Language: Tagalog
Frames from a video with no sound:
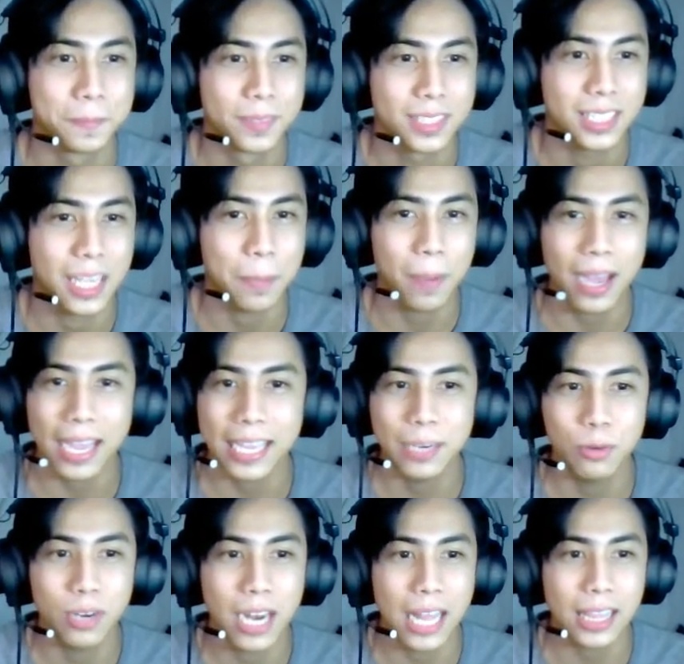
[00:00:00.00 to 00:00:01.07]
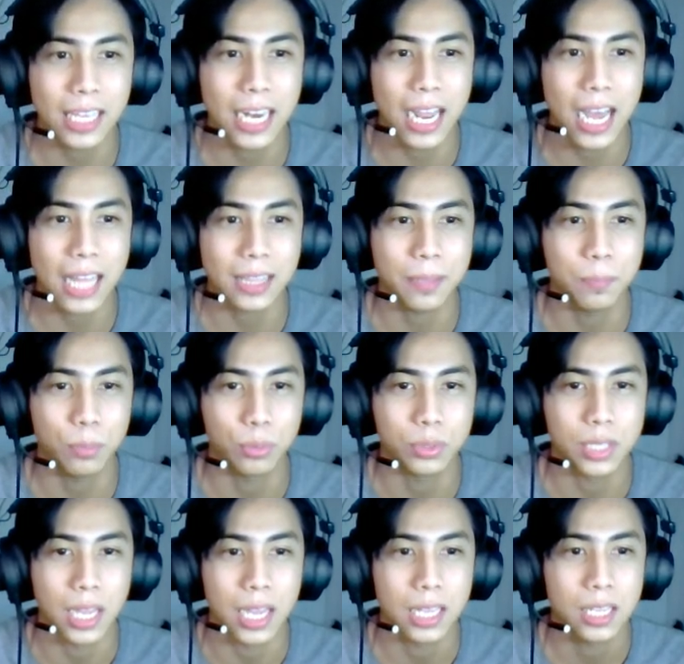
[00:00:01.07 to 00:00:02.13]
Sige, pakainuna natin ang ating
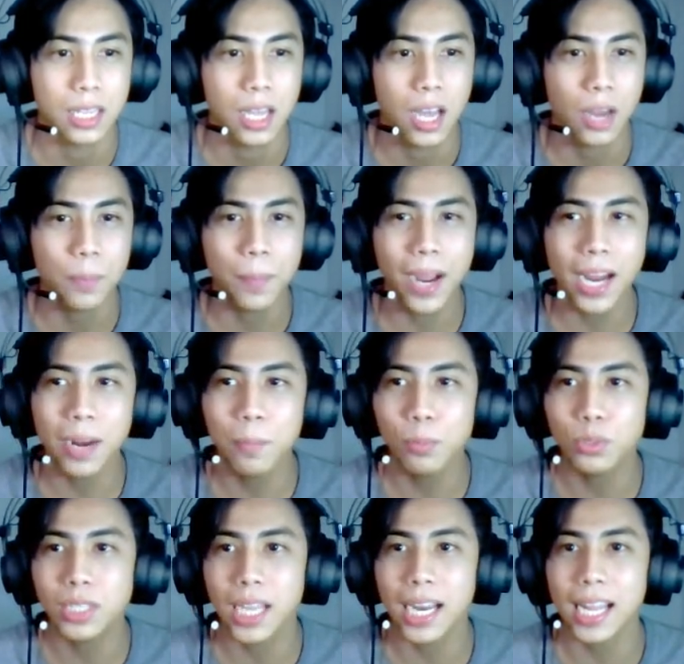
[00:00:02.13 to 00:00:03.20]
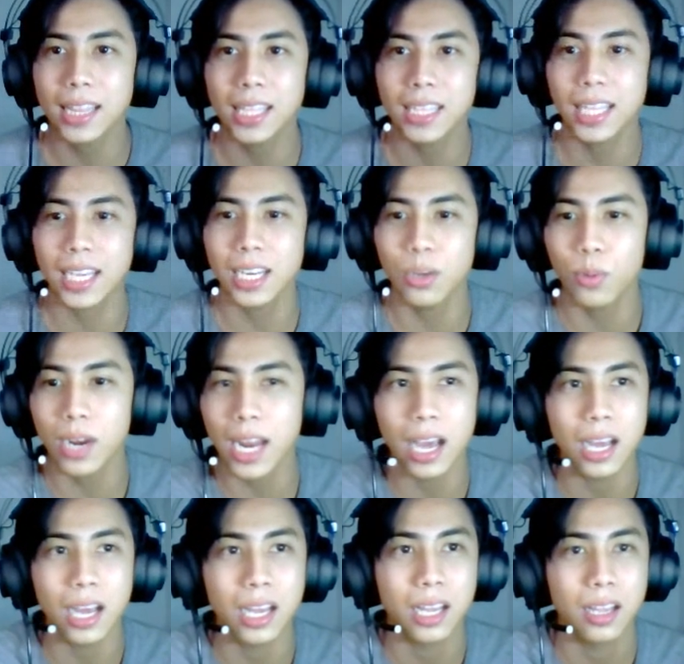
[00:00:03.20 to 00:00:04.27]
pusa. Ano pangalan pusa natin? Teka, na wala
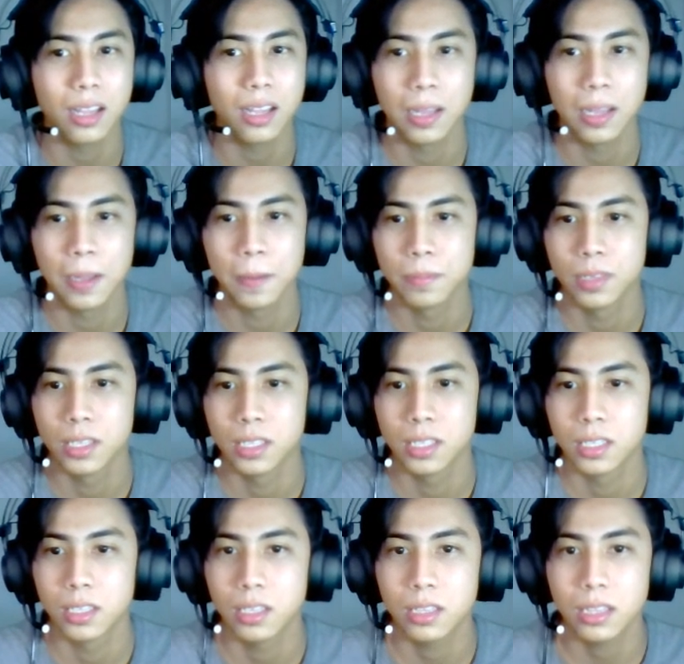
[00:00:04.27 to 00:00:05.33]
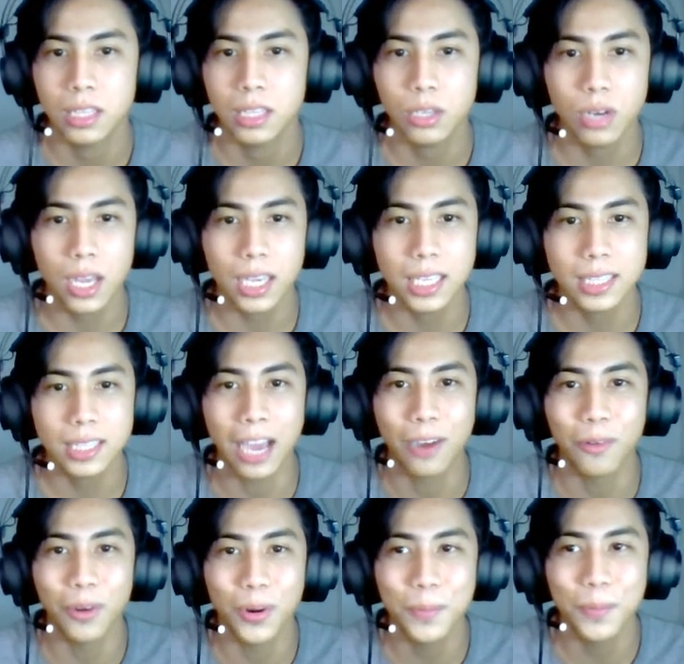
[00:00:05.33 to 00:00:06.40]
ah. Hindi ko nakita
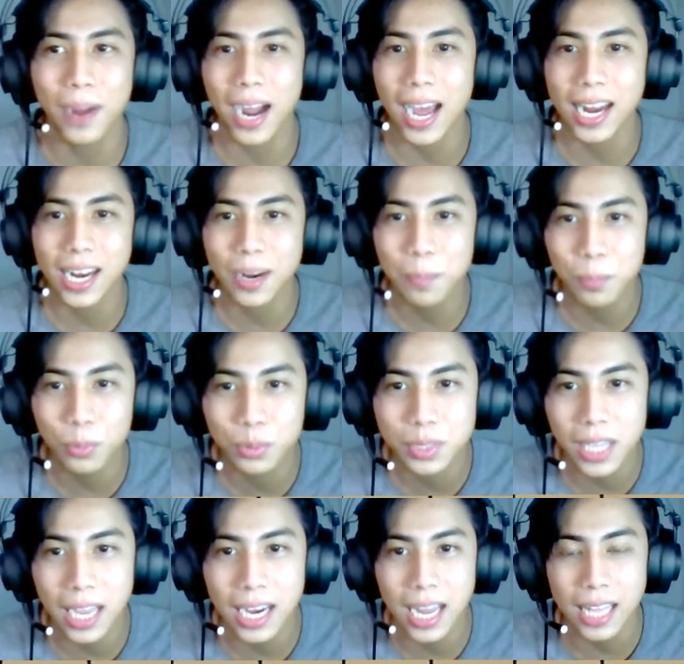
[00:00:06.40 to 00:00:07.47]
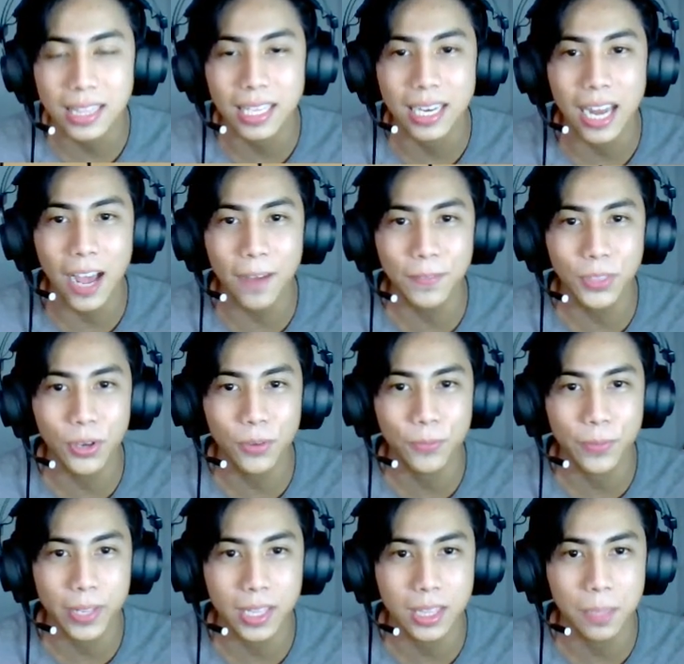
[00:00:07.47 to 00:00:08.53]
kung ano pangalan ng pusa natin. After
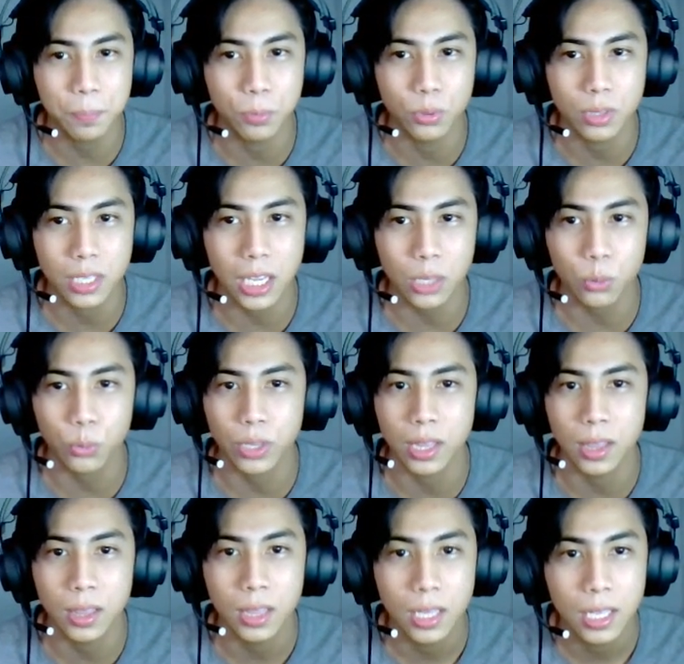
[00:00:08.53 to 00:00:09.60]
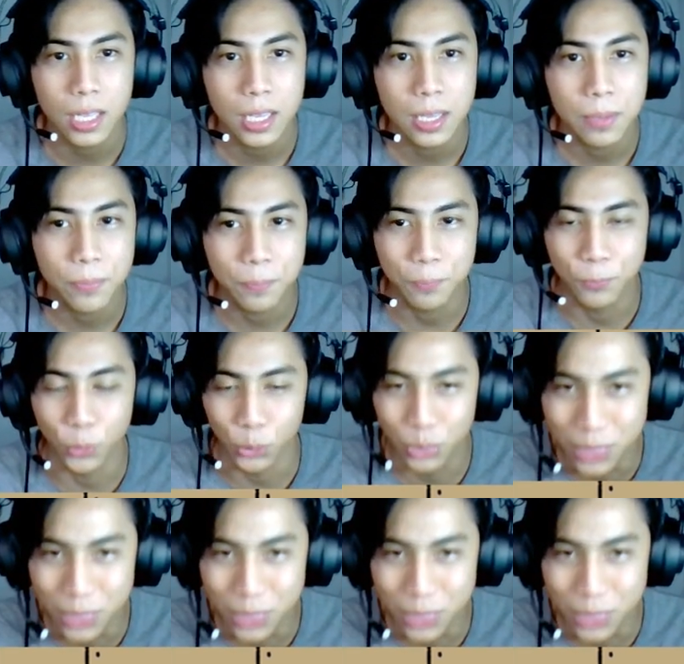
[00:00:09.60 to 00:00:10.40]
fill the food, cat will food.